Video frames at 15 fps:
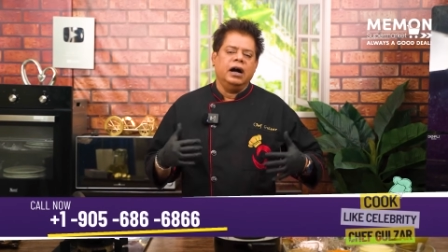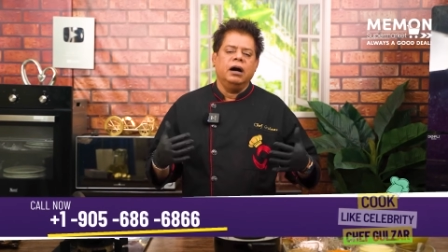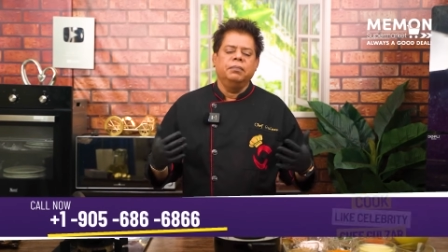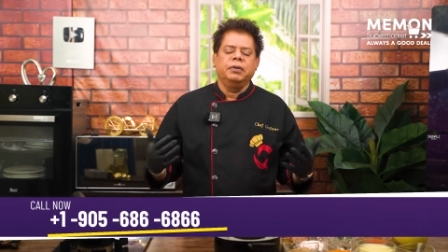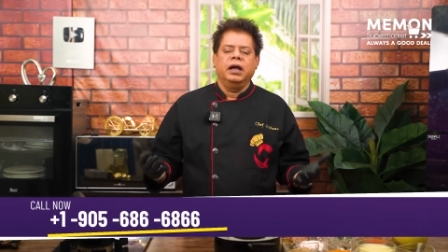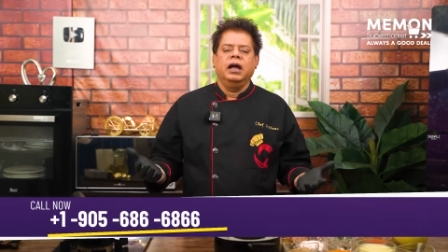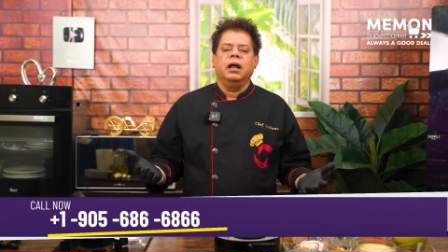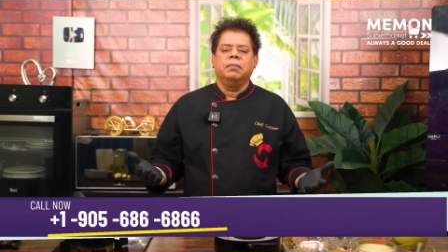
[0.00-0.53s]

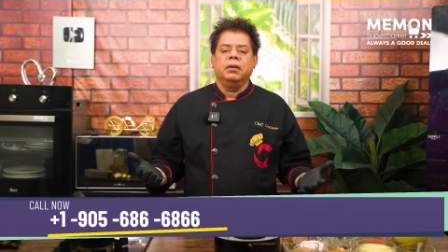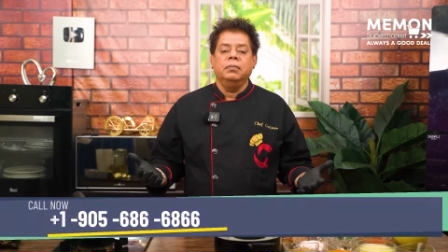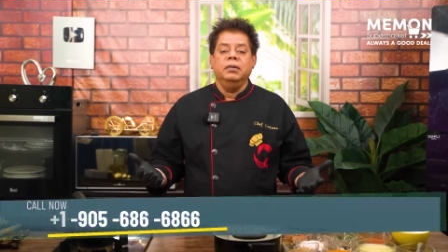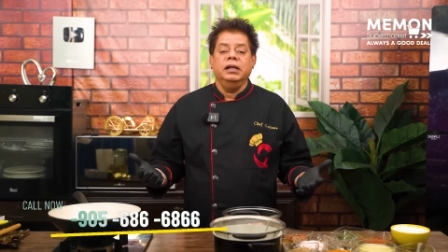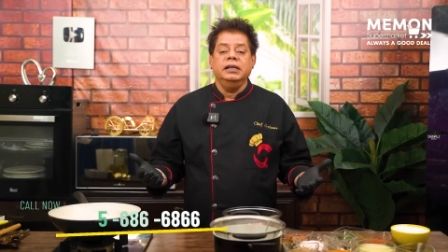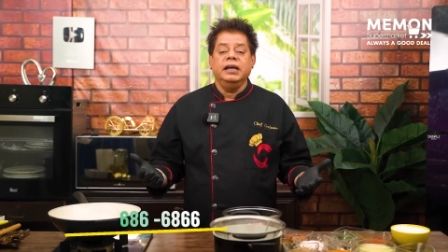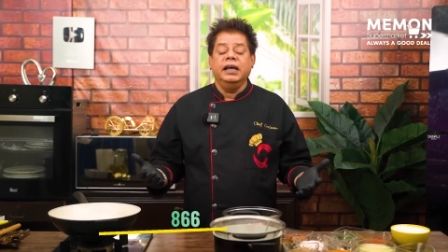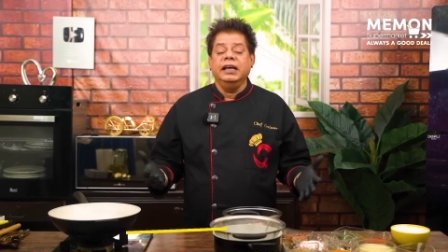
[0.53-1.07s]
आपके घर पर
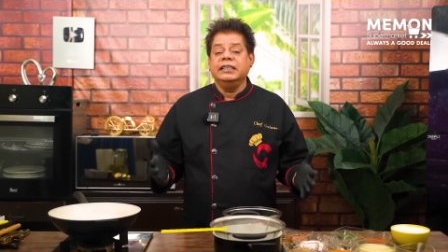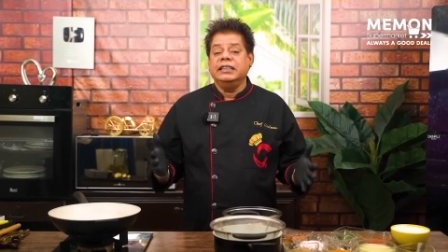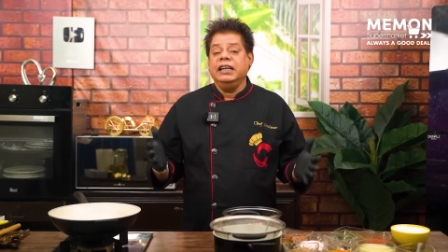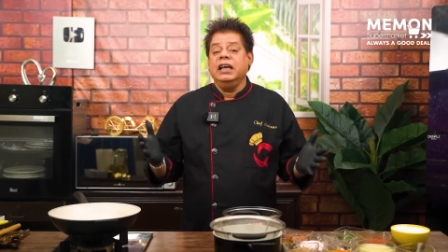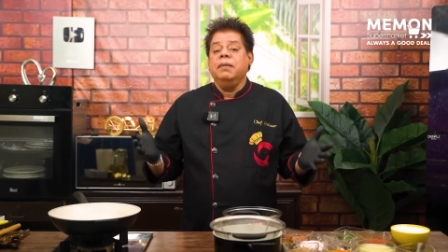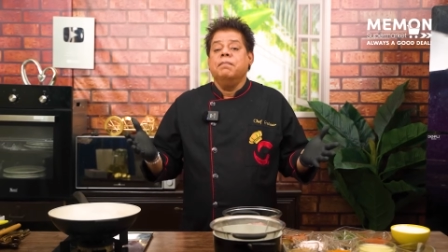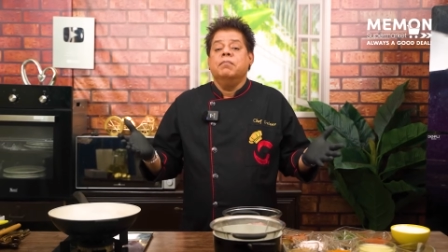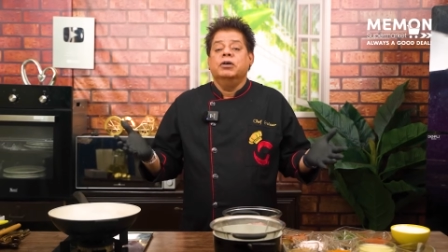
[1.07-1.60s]
मिल जाएगी
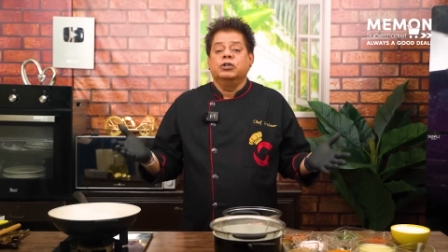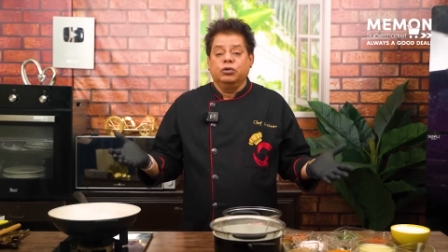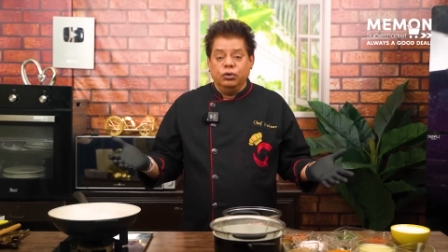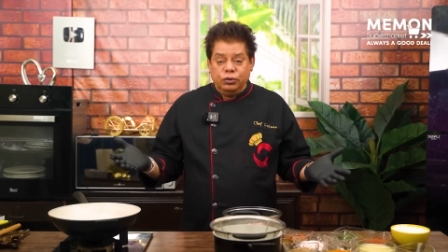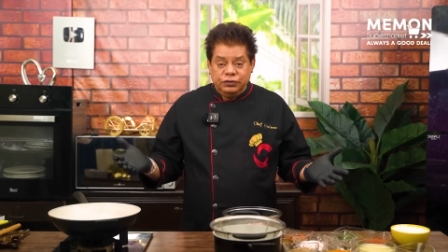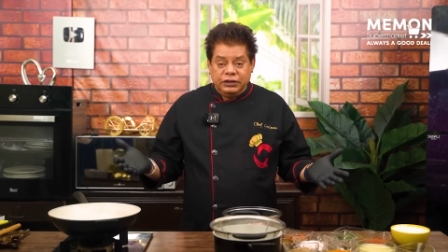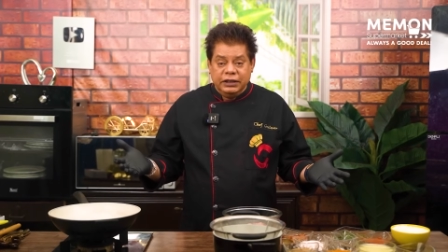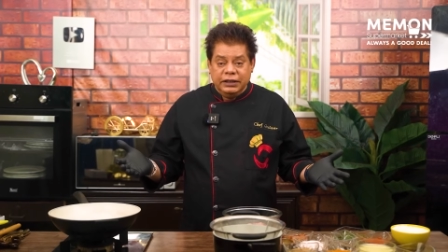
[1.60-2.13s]
इसलिए कि
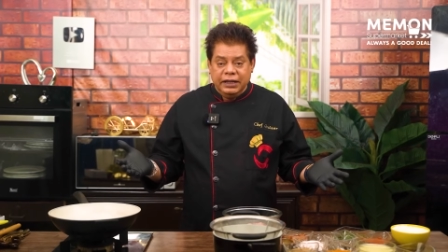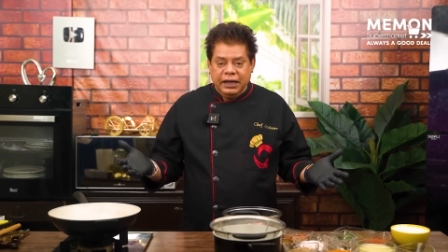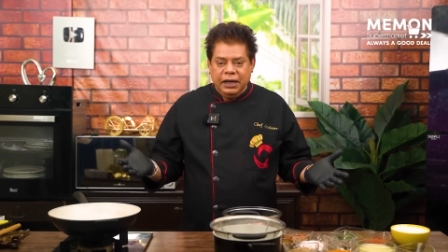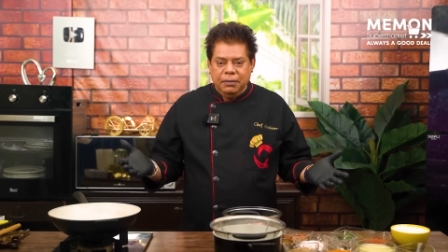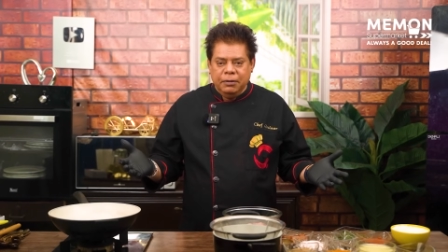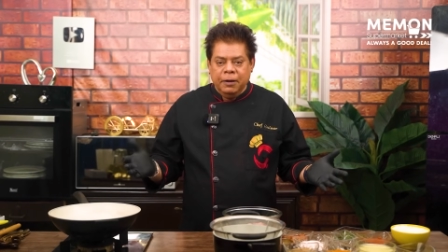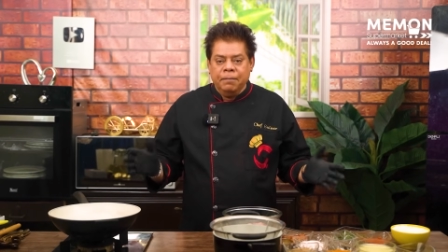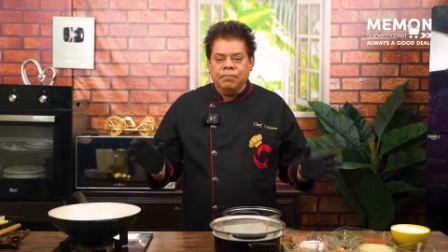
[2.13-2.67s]
मसरूफ़
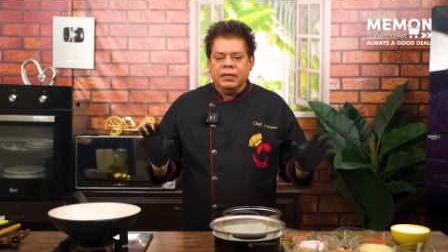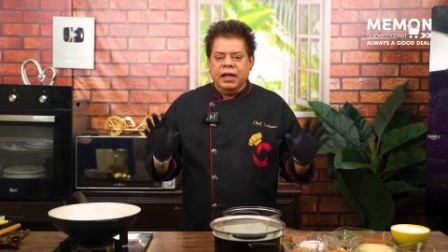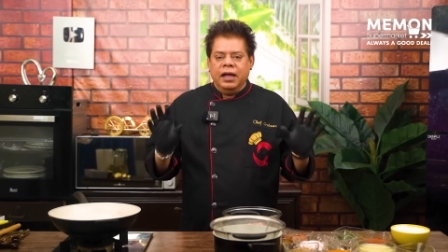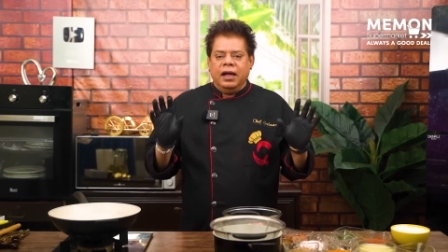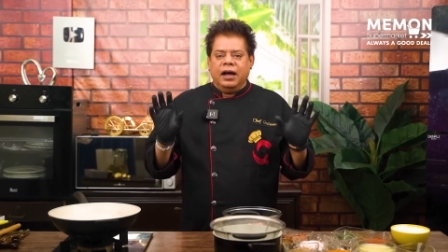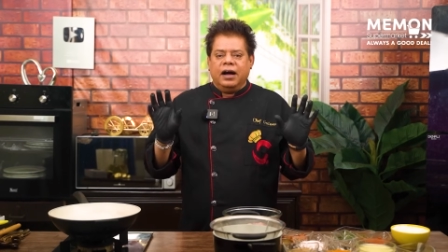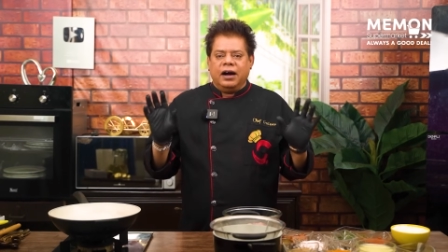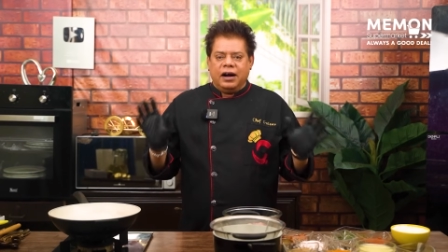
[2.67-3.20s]
ज़िंदगी में
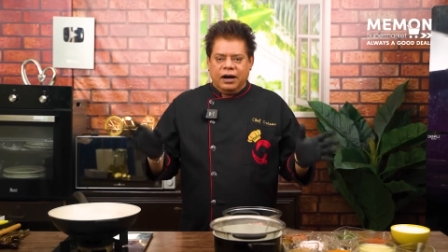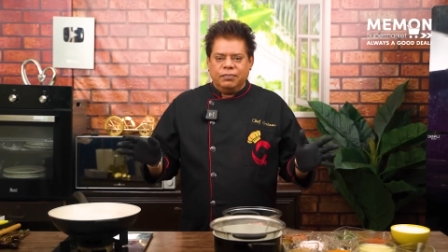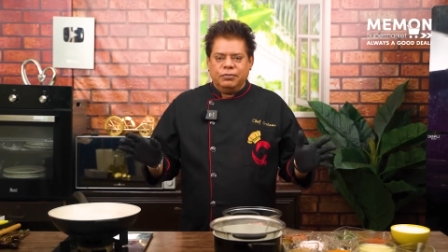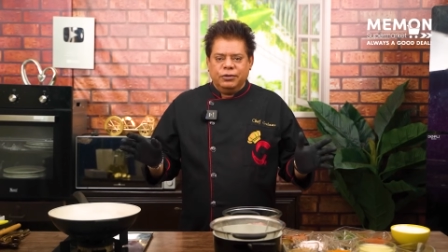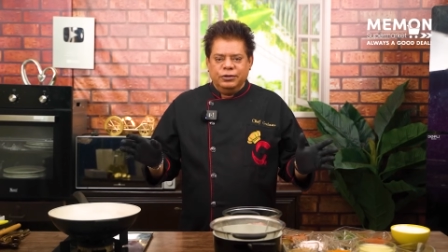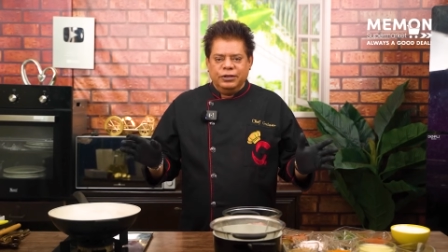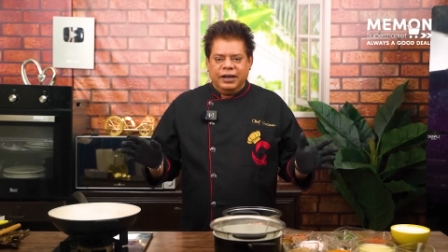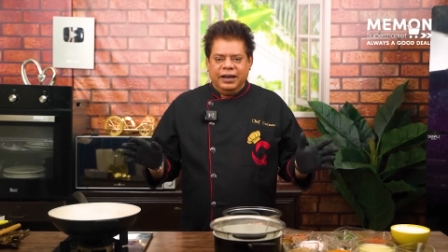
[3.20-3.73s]

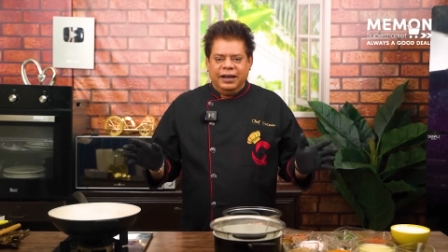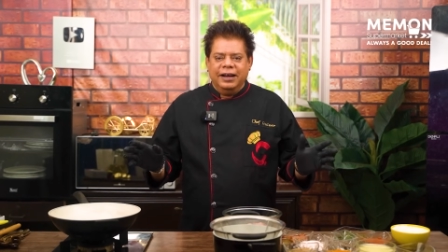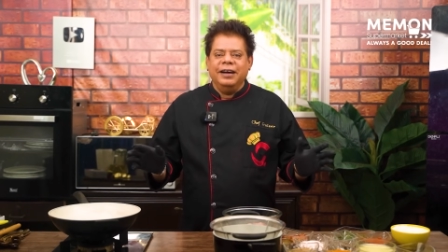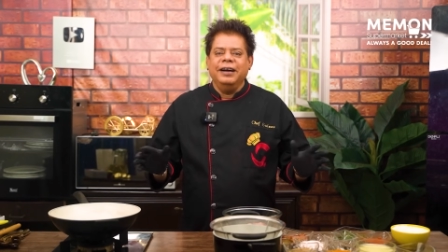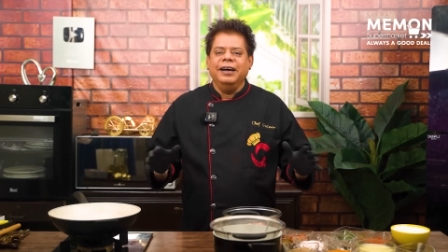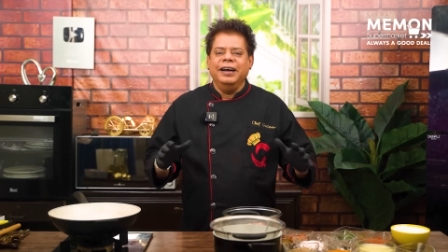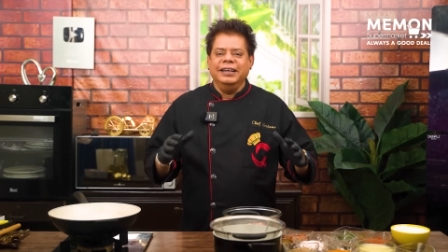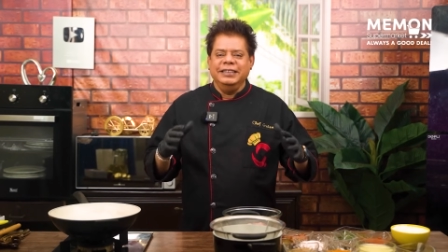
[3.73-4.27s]
आपको जो है
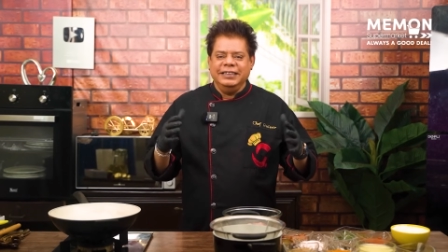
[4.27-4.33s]
ना